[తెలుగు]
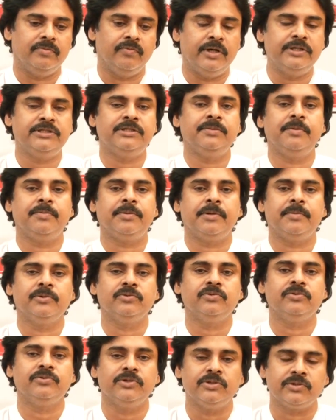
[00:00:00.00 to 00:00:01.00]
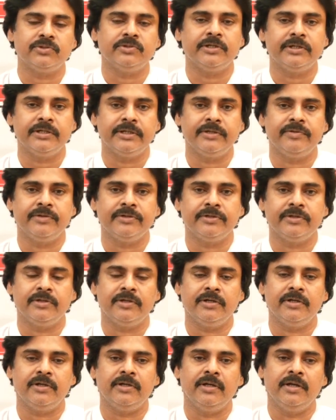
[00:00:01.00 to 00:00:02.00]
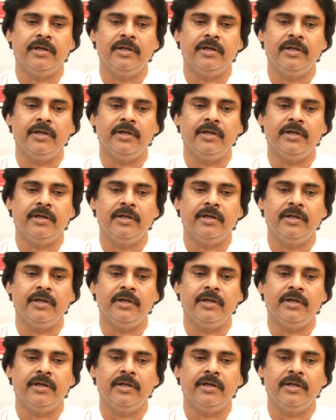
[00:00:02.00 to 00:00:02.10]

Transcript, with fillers: వైసీపీ ప్రభుత్వం తీసుకున్న నిర్ణయం ఏంటంటే